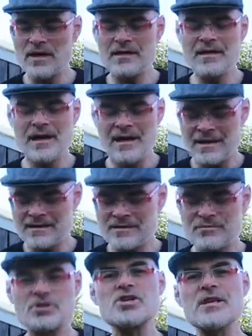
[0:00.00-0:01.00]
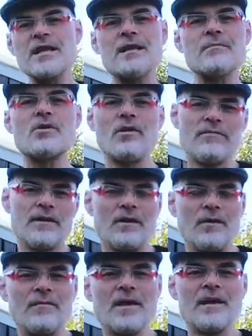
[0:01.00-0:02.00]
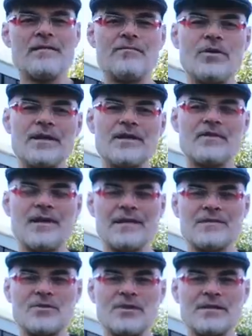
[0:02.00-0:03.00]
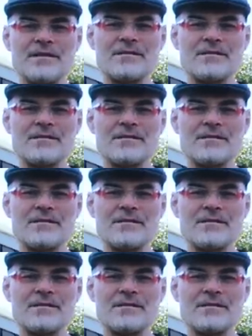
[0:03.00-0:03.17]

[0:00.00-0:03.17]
dann hattest du Schnee im Kofferraum, wo er nicht sein sollte.